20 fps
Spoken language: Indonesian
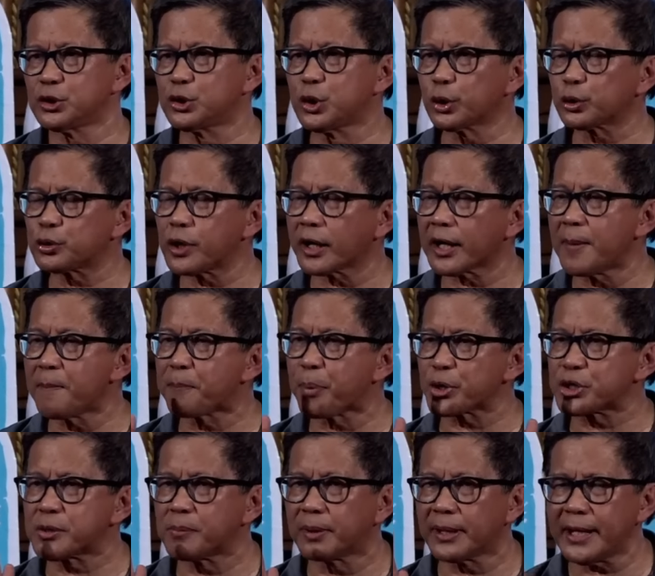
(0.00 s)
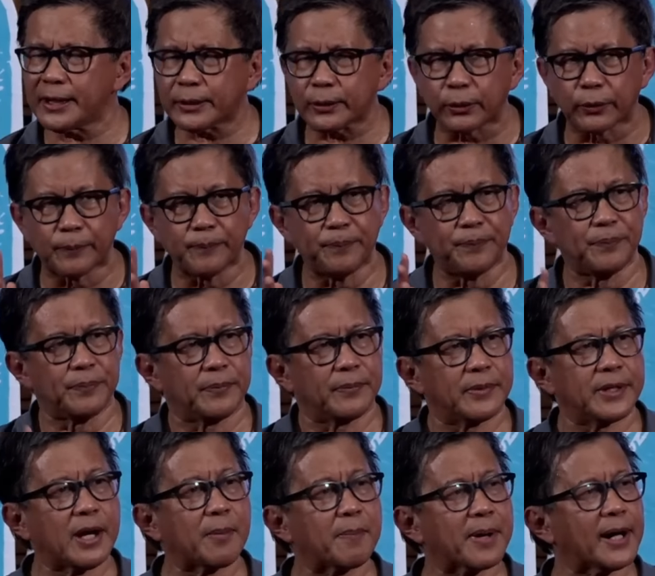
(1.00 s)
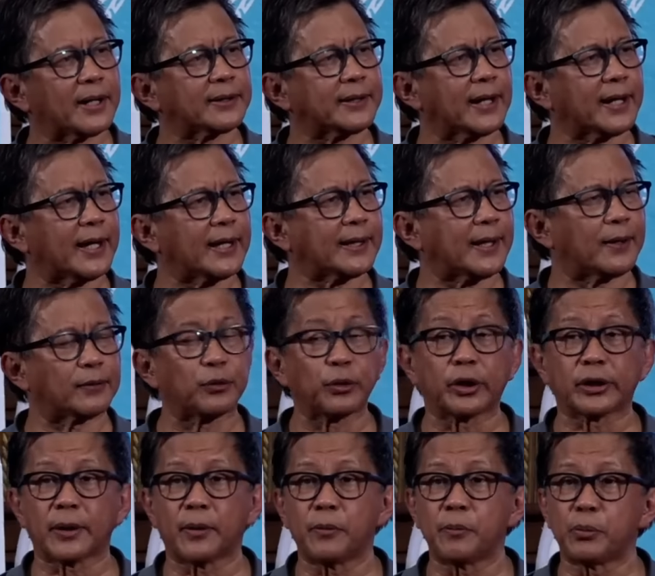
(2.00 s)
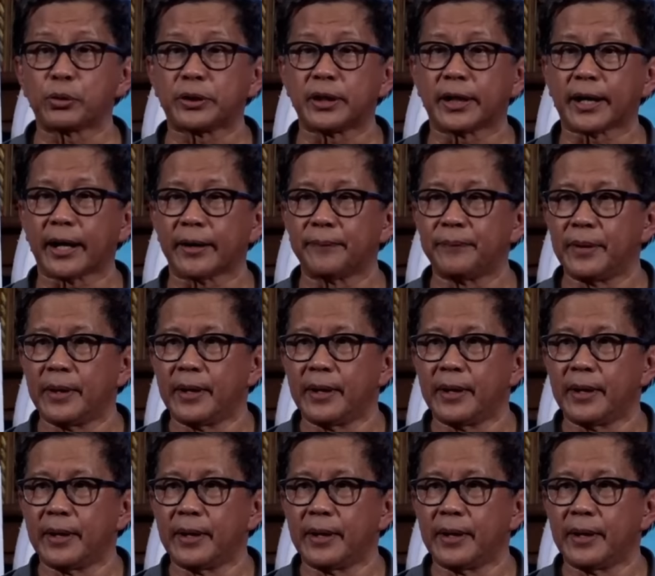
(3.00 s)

Justru yang impossible itu yang menantang kita untuk kita buktikan.